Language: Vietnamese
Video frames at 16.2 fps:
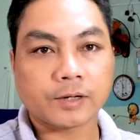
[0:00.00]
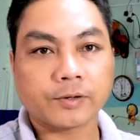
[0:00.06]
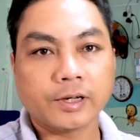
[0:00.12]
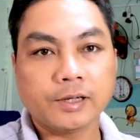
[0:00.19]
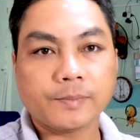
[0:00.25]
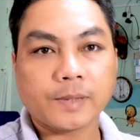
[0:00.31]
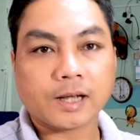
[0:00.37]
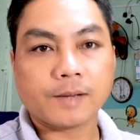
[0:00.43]

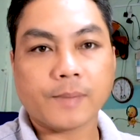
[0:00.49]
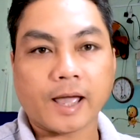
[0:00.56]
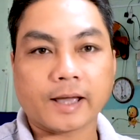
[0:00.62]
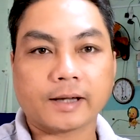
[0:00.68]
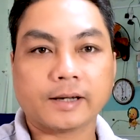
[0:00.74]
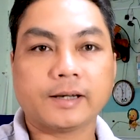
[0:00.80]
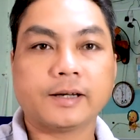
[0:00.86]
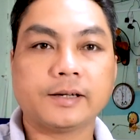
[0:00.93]
sau khi mà
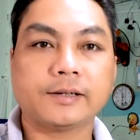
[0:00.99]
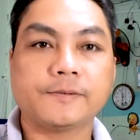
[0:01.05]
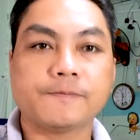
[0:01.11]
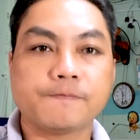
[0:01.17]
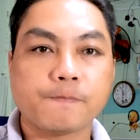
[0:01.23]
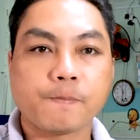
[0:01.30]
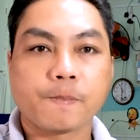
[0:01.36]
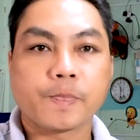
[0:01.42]
các bạn
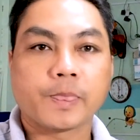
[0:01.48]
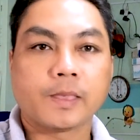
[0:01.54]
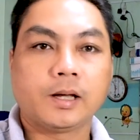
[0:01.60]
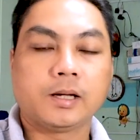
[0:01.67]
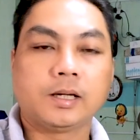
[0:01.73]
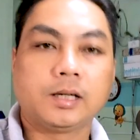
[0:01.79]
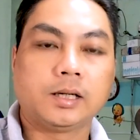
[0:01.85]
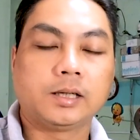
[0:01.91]
à,
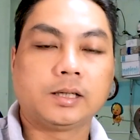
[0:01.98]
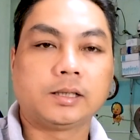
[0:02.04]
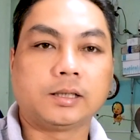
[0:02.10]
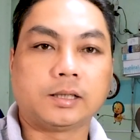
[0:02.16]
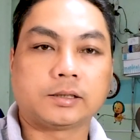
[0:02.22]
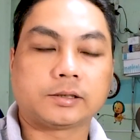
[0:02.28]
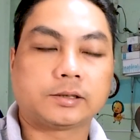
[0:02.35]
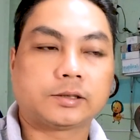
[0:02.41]

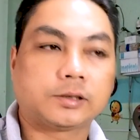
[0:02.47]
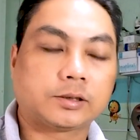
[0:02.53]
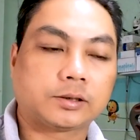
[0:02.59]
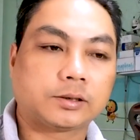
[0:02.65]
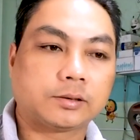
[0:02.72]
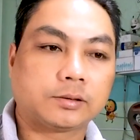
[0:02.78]
à,